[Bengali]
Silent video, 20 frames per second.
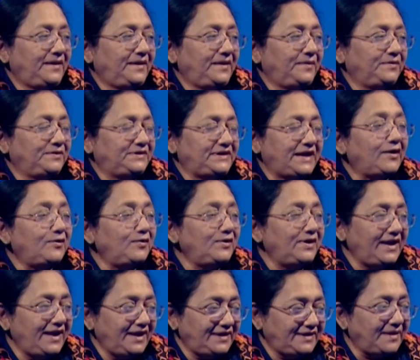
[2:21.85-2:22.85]
এবং
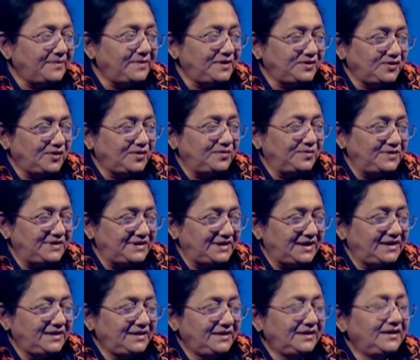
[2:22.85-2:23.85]
ছাগলনাইয়াতে আমার
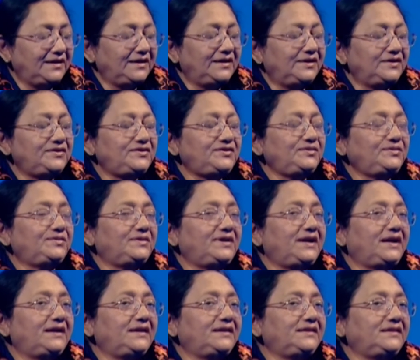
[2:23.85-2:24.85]
জন্মস্থান
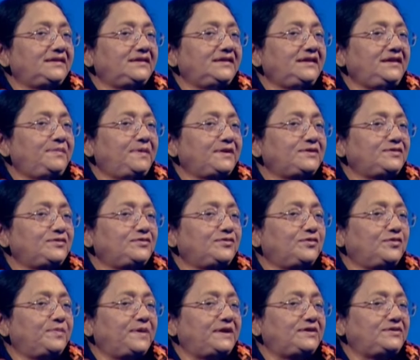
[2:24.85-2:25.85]
সুতরাং নির্বাচন
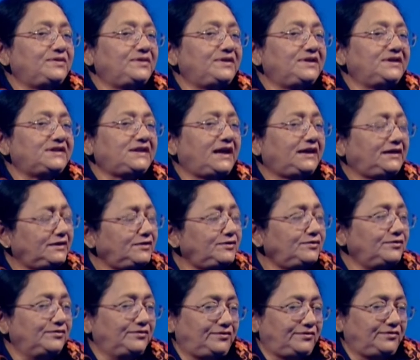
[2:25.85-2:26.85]
করবার জন্য
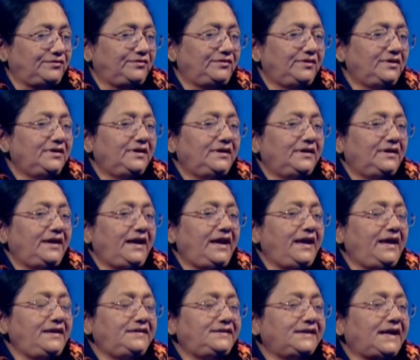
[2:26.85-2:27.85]
সাধারণত
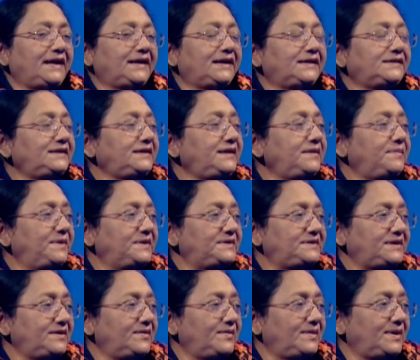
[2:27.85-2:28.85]
এই জায়গাটিকে
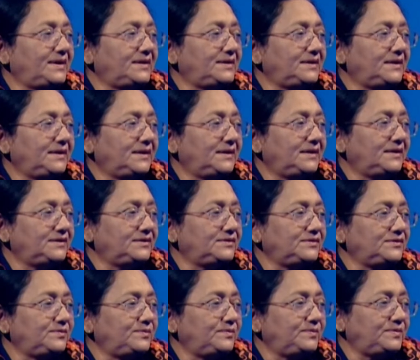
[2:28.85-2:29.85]
বেছে নেওয়ার স্বাভাবিক